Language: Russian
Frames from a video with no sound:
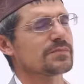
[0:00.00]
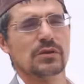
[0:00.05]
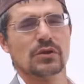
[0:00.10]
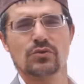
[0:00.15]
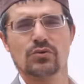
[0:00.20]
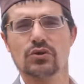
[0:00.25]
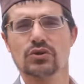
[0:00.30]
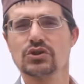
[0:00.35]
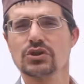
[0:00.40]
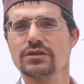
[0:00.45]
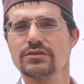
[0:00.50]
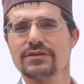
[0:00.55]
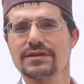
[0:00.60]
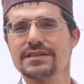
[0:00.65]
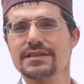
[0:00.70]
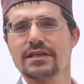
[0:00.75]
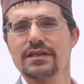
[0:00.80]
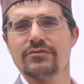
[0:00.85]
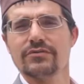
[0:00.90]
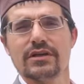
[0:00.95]
в первую очередь
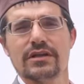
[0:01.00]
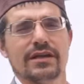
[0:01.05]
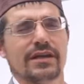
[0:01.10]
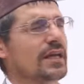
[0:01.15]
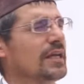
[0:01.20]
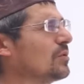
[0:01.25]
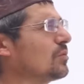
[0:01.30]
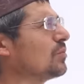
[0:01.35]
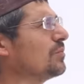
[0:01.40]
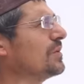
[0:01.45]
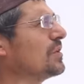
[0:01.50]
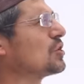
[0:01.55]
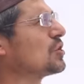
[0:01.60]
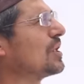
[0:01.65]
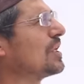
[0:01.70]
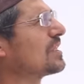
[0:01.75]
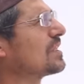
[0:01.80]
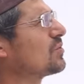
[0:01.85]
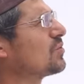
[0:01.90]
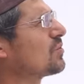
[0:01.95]
восстановили эту
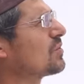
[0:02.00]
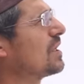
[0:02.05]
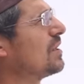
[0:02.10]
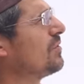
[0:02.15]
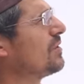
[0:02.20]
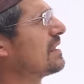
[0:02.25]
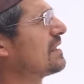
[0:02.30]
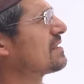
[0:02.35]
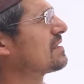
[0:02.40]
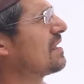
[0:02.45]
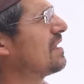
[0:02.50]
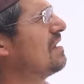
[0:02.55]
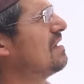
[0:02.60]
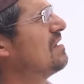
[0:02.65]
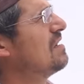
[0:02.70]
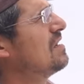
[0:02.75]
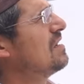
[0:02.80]
мечеть, тут говорится